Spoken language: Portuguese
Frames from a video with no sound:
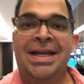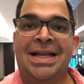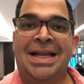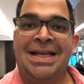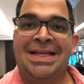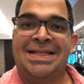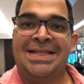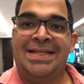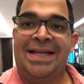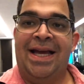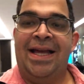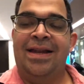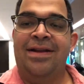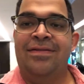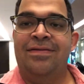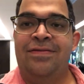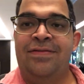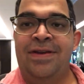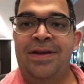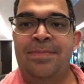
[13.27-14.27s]
da
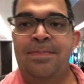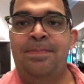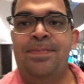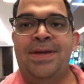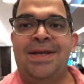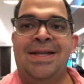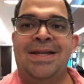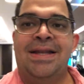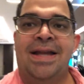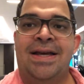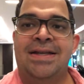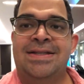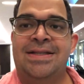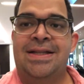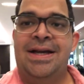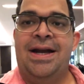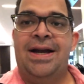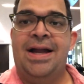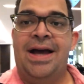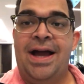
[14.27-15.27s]
sala VIP da
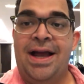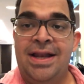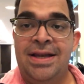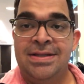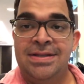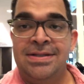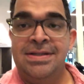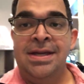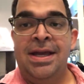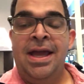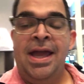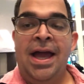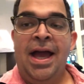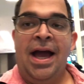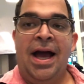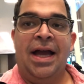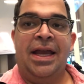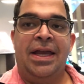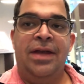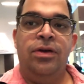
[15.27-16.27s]
Star Alliance
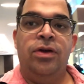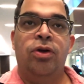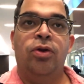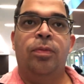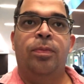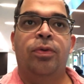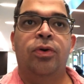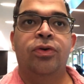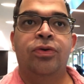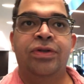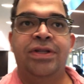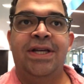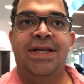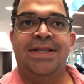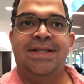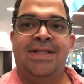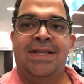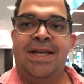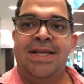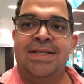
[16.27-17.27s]
aqui no aeroporto de
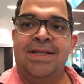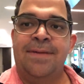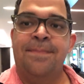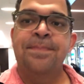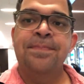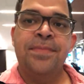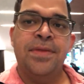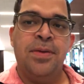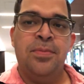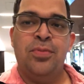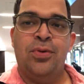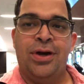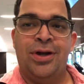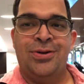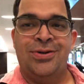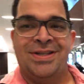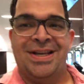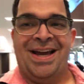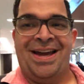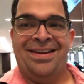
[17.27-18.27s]
Ezeiza, em
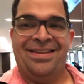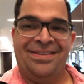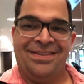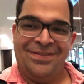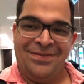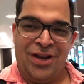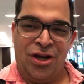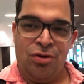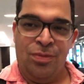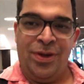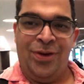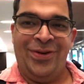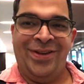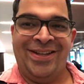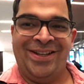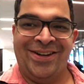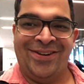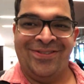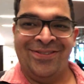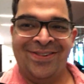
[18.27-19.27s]
Buenos Aires. Vem comigo
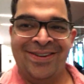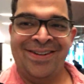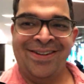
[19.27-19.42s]
então.